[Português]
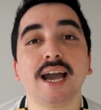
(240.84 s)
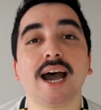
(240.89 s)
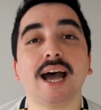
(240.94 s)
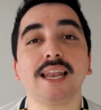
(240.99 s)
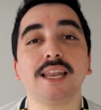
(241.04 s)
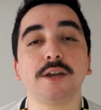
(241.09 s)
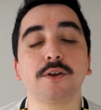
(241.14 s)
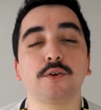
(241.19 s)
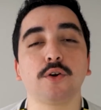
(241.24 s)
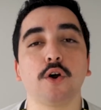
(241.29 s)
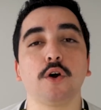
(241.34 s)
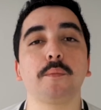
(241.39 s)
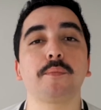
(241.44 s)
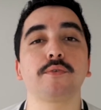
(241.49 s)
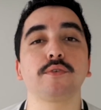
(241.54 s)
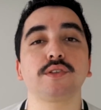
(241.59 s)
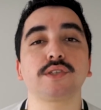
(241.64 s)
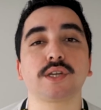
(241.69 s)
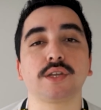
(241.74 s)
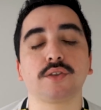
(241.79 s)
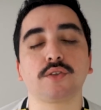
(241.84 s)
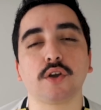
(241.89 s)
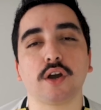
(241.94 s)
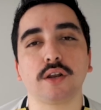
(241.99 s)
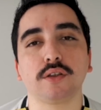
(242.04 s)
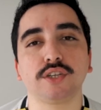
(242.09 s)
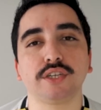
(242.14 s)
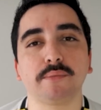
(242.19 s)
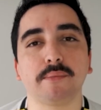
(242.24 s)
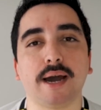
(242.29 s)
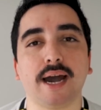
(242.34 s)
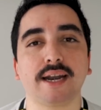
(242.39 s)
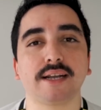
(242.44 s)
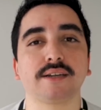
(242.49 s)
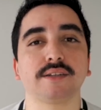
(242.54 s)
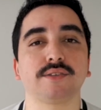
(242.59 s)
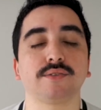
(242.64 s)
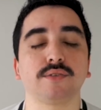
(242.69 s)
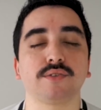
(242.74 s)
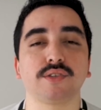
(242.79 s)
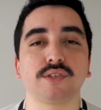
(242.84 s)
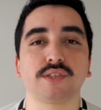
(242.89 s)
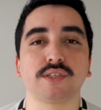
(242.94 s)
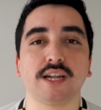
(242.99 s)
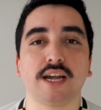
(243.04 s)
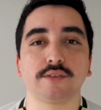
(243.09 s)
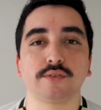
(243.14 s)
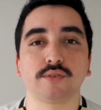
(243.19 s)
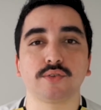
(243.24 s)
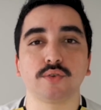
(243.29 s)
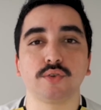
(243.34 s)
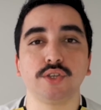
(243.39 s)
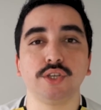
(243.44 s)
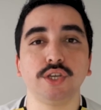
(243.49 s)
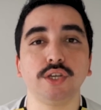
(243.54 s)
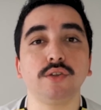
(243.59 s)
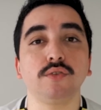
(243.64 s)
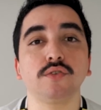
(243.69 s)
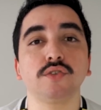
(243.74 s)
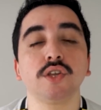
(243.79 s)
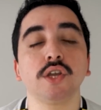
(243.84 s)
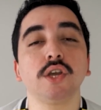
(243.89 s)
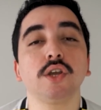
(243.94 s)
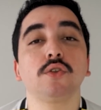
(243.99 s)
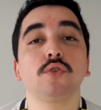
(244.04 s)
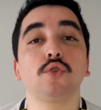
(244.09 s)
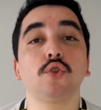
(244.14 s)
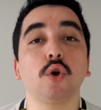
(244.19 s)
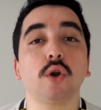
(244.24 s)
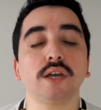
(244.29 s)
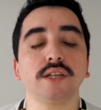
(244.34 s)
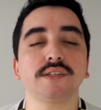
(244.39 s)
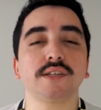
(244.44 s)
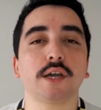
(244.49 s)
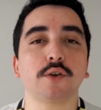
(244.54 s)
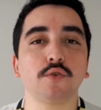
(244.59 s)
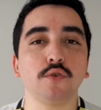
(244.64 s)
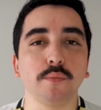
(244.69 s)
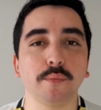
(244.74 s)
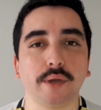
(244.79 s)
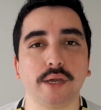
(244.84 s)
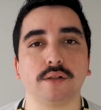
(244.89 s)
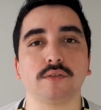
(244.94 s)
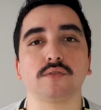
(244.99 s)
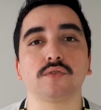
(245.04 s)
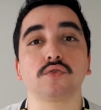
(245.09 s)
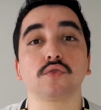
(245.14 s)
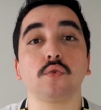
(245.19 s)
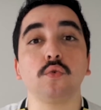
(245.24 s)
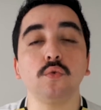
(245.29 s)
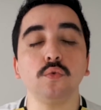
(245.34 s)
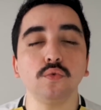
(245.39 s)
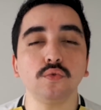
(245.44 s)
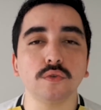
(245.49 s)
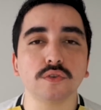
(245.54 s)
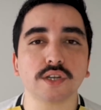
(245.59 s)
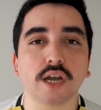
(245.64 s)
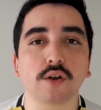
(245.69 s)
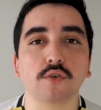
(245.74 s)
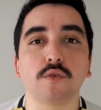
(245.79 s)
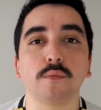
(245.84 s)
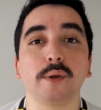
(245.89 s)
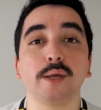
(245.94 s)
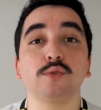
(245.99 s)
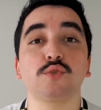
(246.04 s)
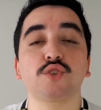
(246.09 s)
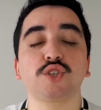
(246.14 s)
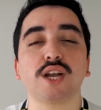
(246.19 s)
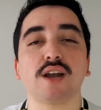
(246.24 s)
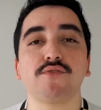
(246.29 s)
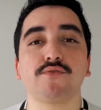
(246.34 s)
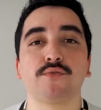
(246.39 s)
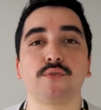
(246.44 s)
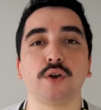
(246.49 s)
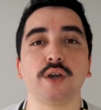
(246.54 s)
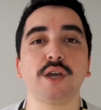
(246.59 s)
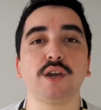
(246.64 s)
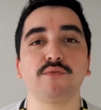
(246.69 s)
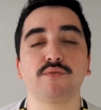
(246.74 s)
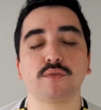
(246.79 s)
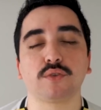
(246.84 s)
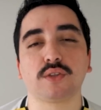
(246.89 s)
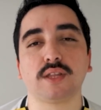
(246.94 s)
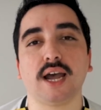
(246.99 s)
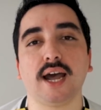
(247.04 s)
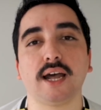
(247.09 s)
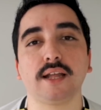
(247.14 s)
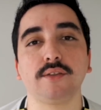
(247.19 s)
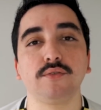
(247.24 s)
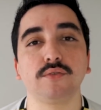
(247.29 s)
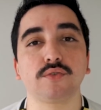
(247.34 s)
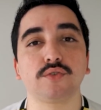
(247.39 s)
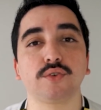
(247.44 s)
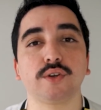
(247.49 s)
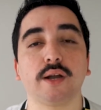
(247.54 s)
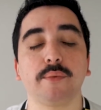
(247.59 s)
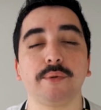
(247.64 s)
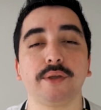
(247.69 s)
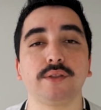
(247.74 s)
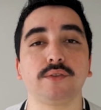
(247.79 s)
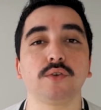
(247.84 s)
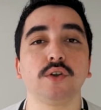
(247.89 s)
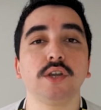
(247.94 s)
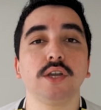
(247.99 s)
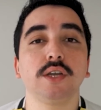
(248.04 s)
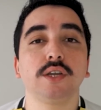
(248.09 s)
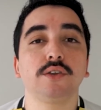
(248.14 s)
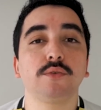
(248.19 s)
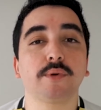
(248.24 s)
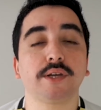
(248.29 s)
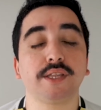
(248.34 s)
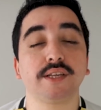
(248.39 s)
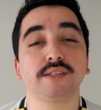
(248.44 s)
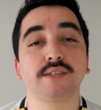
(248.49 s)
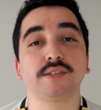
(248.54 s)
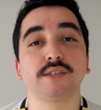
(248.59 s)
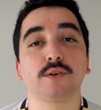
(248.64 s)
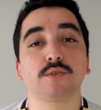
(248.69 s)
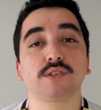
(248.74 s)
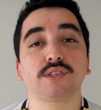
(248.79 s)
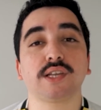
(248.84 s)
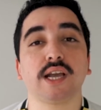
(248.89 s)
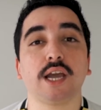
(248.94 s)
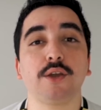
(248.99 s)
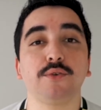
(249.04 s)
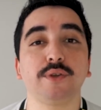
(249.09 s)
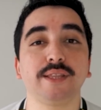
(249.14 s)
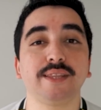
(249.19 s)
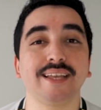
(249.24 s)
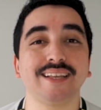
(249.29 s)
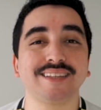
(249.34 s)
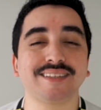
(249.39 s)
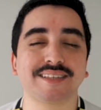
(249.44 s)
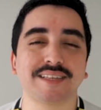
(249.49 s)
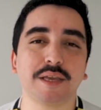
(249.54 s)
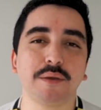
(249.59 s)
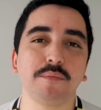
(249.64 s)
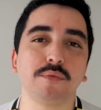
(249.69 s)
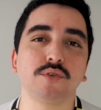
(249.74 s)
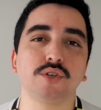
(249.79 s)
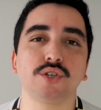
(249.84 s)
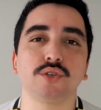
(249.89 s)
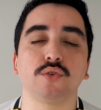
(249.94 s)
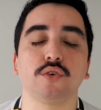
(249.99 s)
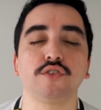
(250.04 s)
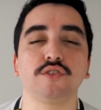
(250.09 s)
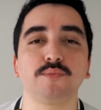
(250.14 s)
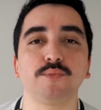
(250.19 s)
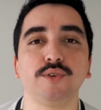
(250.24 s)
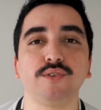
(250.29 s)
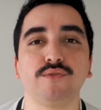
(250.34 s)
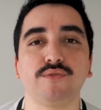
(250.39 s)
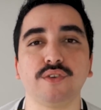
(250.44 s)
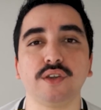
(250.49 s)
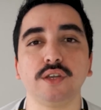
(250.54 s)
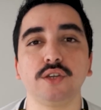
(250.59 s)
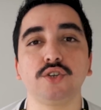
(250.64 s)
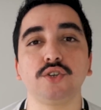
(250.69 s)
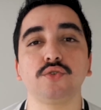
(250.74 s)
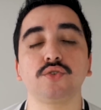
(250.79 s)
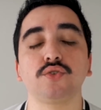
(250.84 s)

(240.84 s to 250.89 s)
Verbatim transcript: alegou para o escritório de marcas dos Estados Unidos dois argumentos. Um dos argumentos já foi refutado em um julgamento em uma decisão que saiu em dezembro de 2020, o